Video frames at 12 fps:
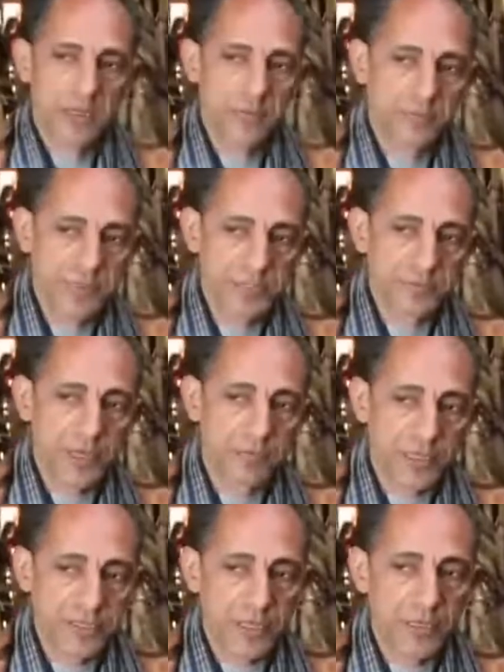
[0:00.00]
بالنسبه
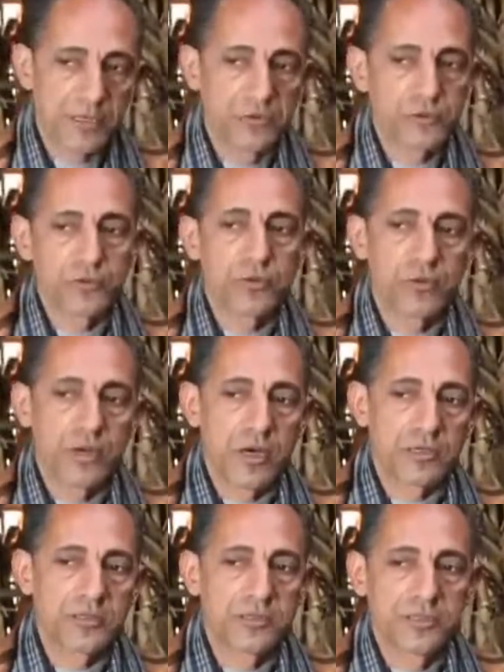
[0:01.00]
للبصل الوصول
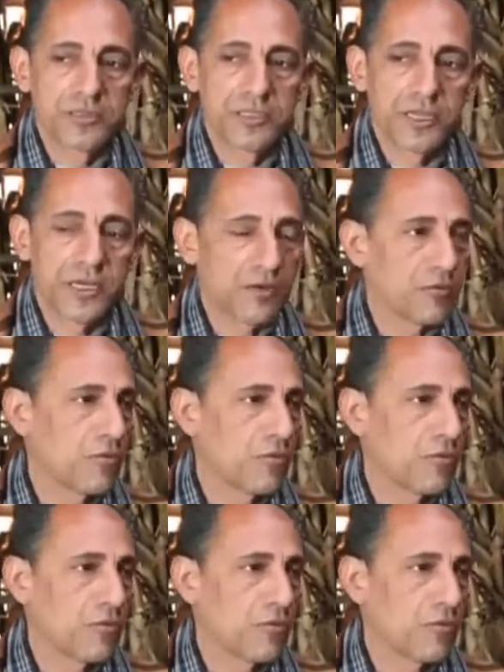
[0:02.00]
للارض تتزرع